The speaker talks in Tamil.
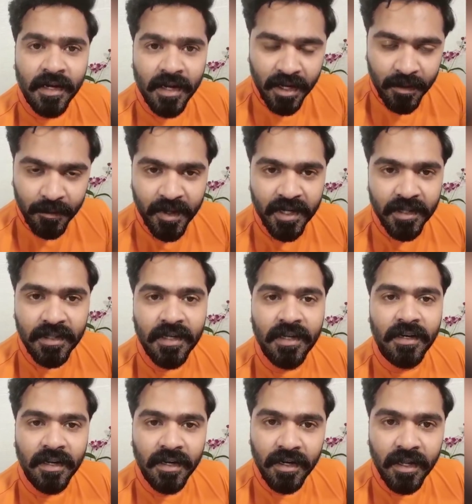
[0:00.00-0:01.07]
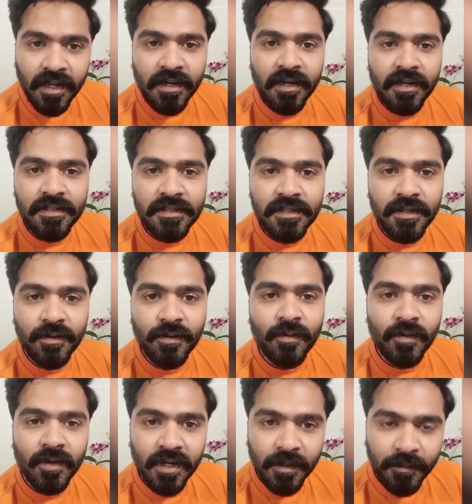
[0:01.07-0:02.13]
நான் படத்தில் நல்லா நடித்து
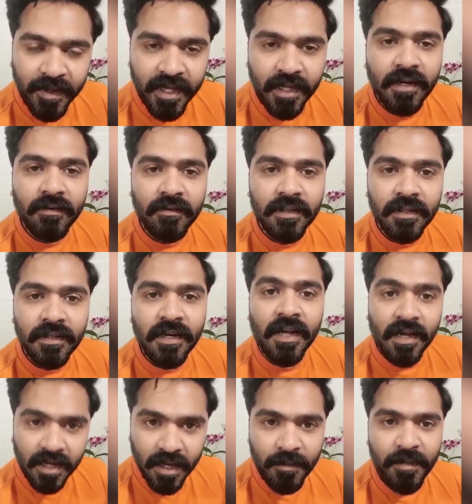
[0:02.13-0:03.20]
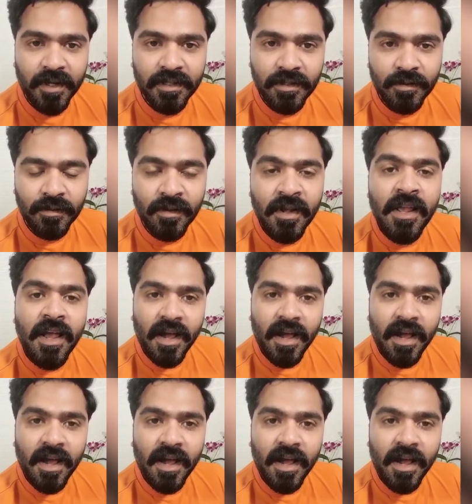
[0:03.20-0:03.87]
உங்களை பேரை வந்து நான் காப்பாற்றணும்